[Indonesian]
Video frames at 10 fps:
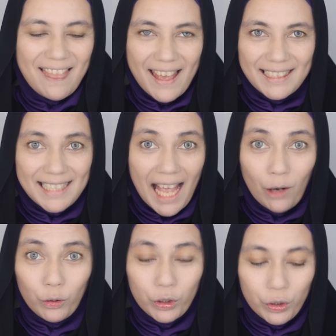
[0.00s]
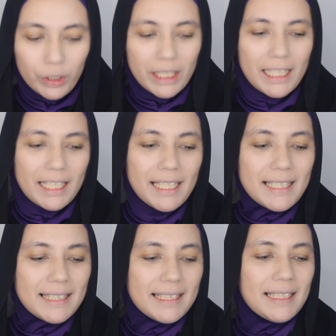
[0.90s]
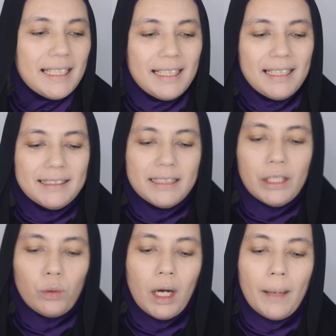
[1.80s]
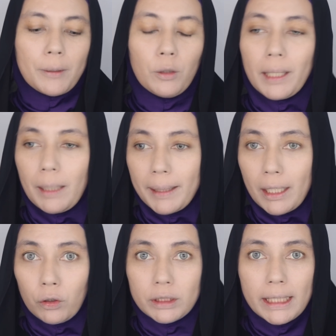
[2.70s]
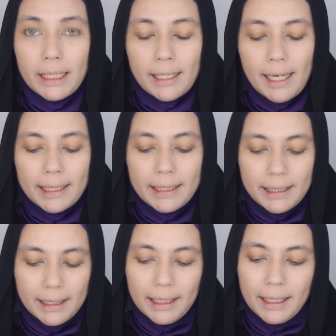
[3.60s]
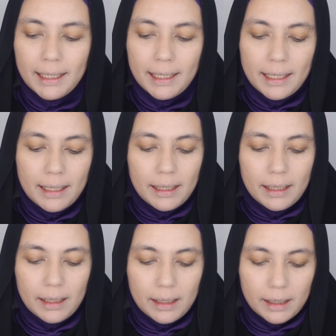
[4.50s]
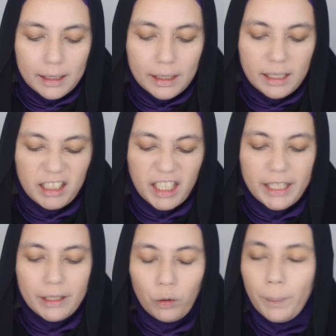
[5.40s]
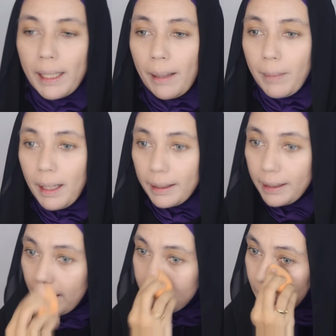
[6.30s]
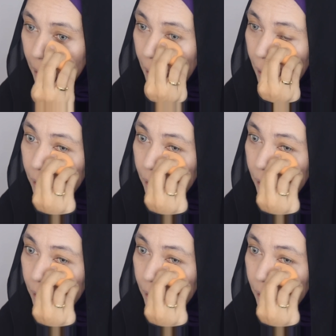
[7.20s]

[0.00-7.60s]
that's how good it is jadi gue nggak perlu pakai-pakai concealer lagi uh, ini gue pengen nambah lagi aja